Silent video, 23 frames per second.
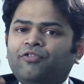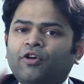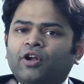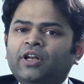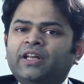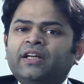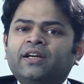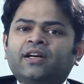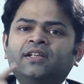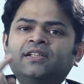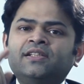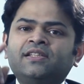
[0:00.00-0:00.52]

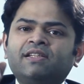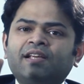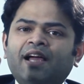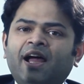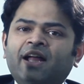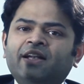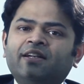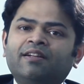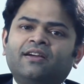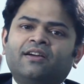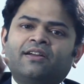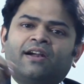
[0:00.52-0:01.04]
फॉलिकल्स
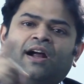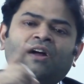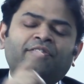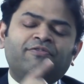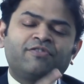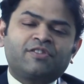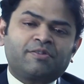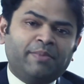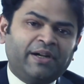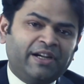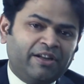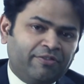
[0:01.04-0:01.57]
एंड
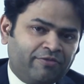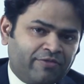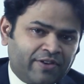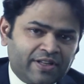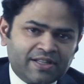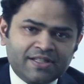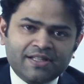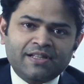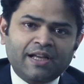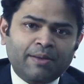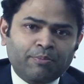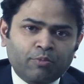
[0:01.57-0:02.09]
ग्राफ्ट्स में
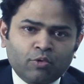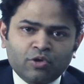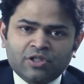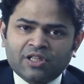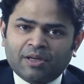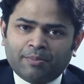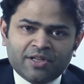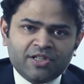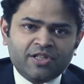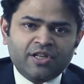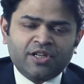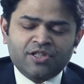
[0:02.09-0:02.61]
डिफरेंसेस आपको
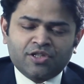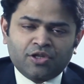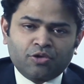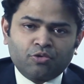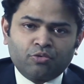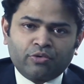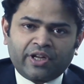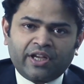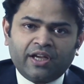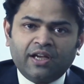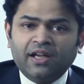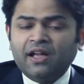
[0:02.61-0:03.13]
समझना
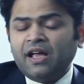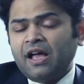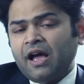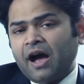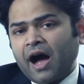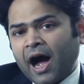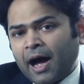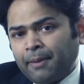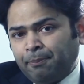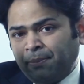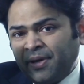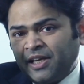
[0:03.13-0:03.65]
जरूरी है
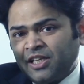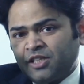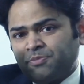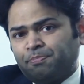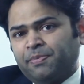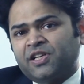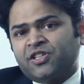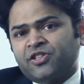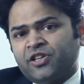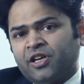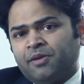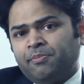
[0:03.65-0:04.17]
आप इस
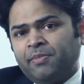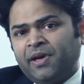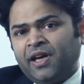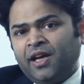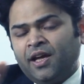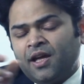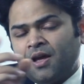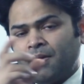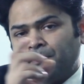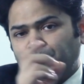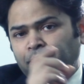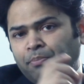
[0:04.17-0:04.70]
पिक्चर में